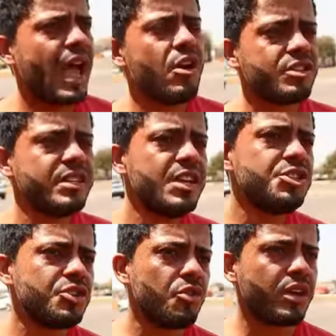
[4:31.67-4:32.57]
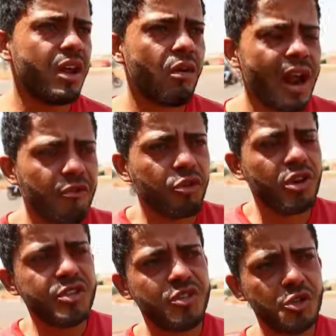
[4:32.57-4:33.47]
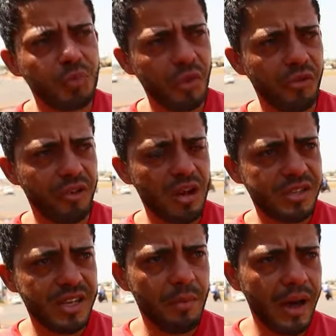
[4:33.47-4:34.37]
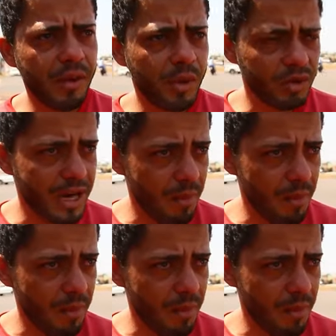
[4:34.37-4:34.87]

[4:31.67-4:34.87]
É, eu se dedico. Que nem eu gravo dois vídeos por final de semana, porque eu